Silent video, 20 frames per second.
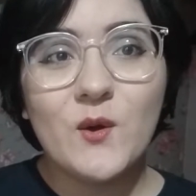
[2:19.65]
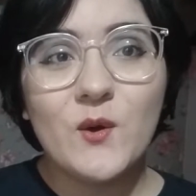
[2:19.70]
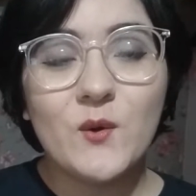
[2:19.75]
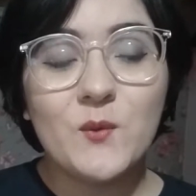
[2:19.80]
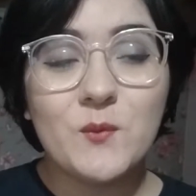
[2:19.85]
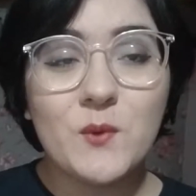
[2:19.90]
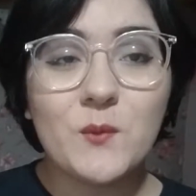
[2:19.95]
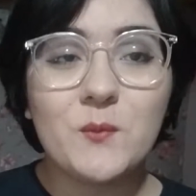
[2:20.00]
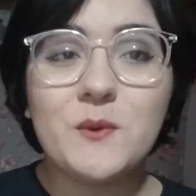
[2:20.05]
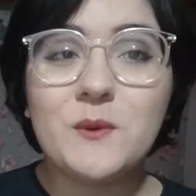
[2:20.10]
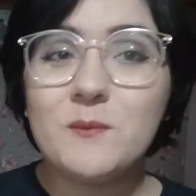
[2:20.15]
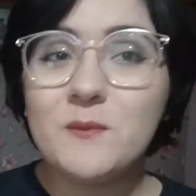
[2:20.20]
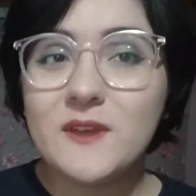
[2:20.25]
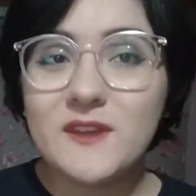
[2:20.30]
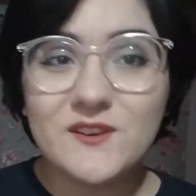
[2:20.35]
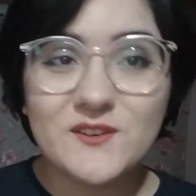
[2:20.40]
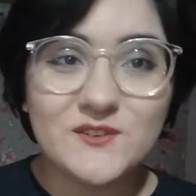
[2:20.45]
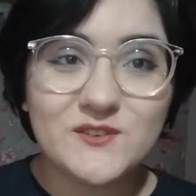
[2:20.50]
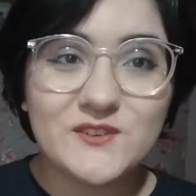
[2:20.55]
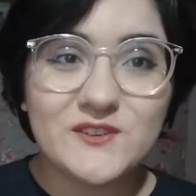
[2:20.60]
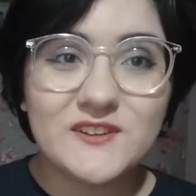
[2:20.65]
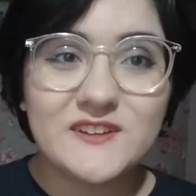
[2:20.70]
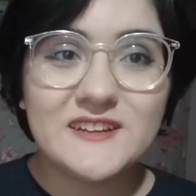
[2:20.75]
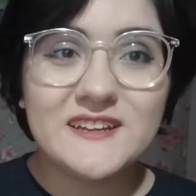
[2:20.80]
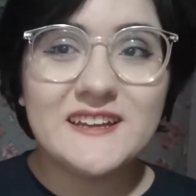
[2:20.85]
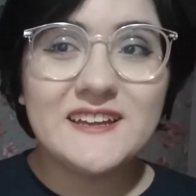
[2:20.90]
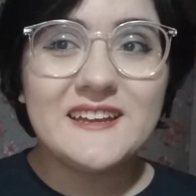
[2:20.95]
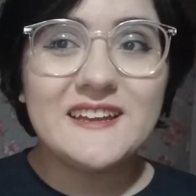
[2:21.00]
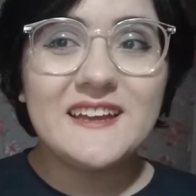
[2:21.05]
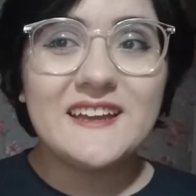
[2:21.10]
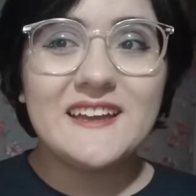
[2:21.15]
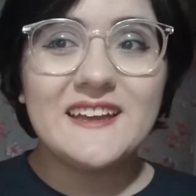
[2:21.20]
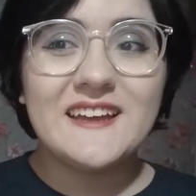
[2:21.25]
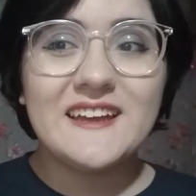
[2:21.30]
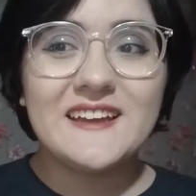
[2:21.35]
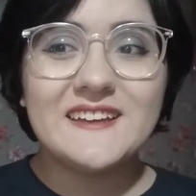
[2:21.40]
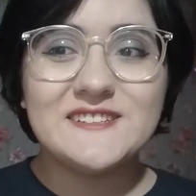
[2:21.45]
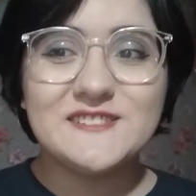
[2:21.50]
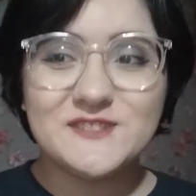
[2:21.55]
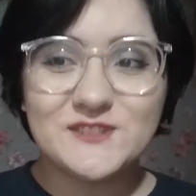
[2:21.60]
o meu primeiro
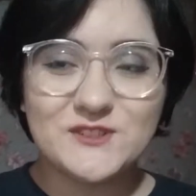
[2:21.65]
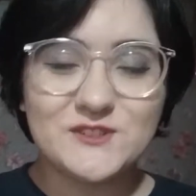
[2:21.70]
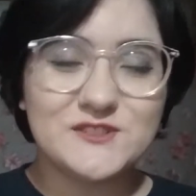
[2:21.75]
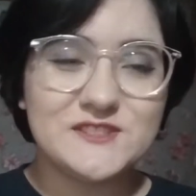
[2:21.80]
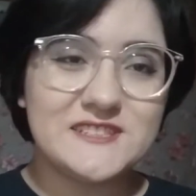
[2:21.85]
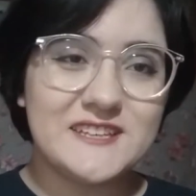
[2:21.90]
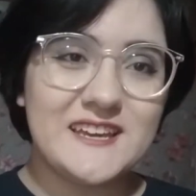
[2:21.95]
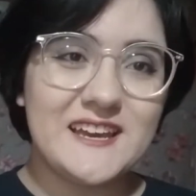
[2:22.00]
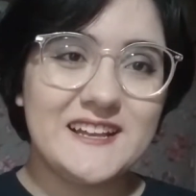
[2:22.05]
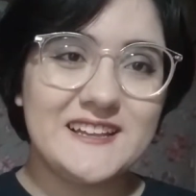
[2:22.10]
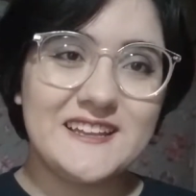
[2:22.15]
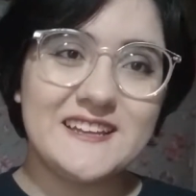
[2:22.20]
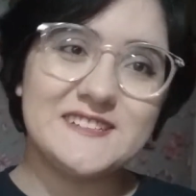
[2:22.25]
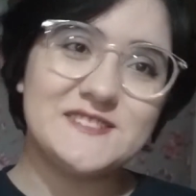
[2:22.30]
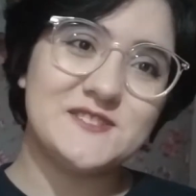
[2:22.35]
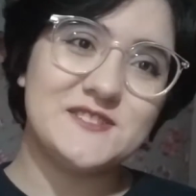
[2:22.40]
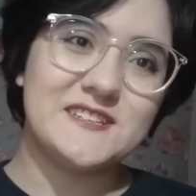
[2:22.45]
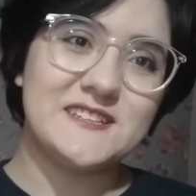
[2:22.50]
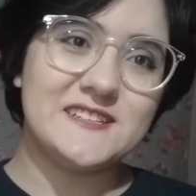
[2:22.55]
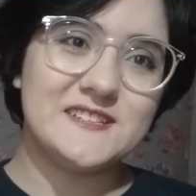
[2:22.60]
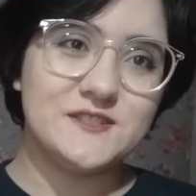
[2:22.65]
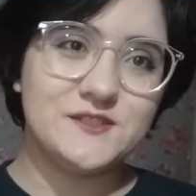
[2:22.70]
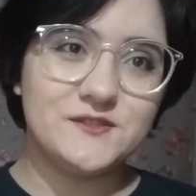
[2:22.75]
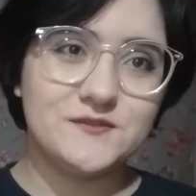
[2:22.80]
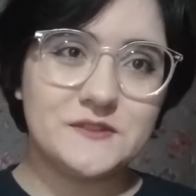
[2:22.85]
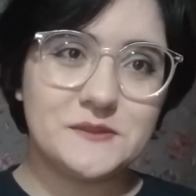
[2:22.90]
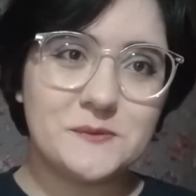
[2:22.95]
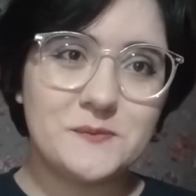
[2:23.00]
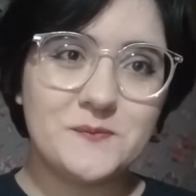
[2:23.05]
jogo de realidade alternativa.